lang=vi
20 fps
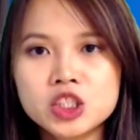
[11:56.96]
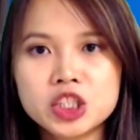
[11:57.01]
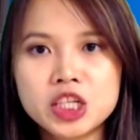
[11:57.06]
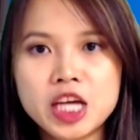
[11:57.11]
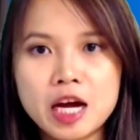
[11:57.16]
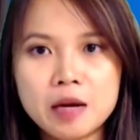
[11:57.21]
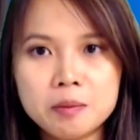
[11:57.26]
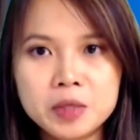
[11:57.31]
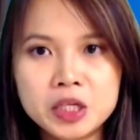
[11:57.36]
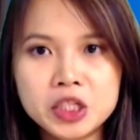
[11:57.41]
trực
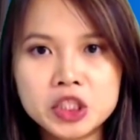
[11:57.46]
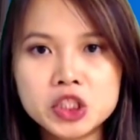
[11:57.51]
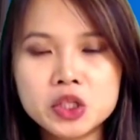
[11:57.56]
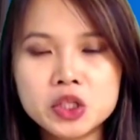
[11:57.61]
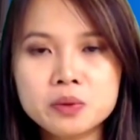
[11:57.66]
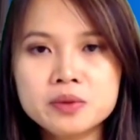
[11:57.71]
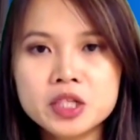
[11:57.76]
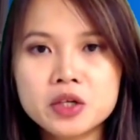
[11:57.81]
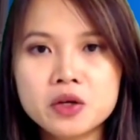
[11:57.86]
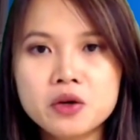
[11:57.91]
đặc biệt
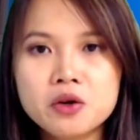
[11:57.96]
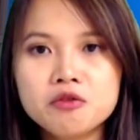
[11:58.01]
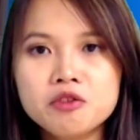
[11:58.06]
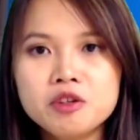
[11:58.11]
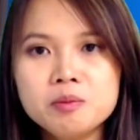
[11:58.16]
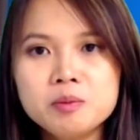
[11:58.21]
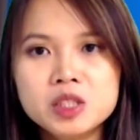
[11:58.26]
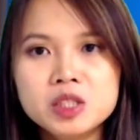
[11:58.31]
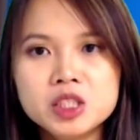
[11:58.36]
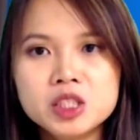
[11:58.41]
chống dịch
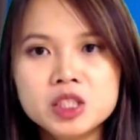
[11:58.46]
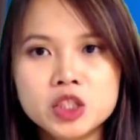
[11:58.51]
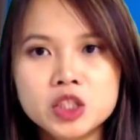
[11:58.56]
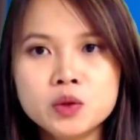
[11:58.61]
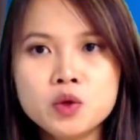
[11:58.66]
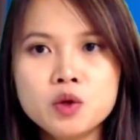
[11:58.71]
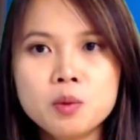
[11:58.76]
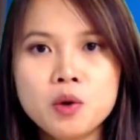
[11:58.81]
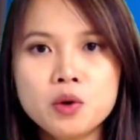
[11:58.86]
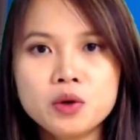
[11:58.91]

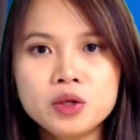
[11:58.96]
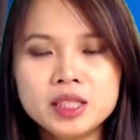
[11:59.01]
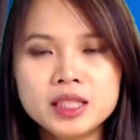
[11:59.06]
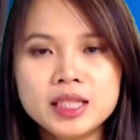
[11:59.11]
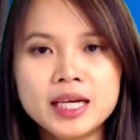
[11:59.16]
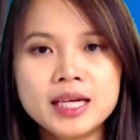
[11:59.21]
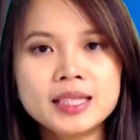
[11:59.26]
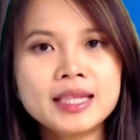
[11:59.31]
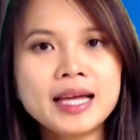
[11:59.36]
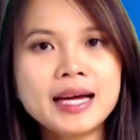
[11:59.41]
COVID-19 của Bộ Y
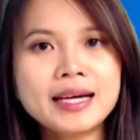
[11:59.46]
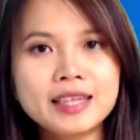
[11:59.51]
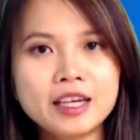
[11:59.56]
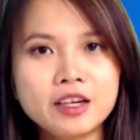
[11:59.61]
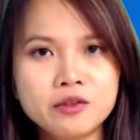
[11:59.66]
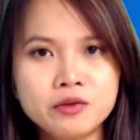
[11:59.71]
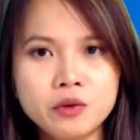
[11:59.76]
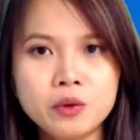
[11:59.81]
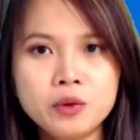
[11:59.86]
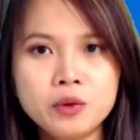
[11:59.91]
tế tại
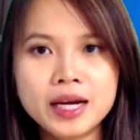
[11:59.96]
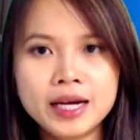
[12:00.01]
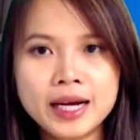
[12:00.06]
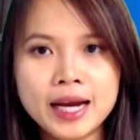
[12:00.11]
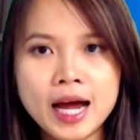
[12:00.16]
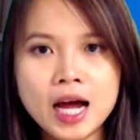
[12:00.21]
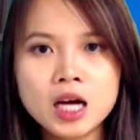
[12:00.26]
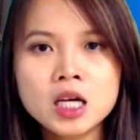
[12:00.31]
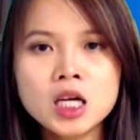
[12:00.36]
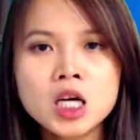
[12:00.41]
thành Đà
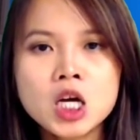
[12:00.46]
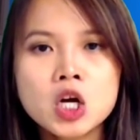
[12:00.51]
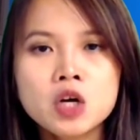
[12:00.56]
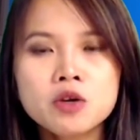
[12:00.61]
Nẵng,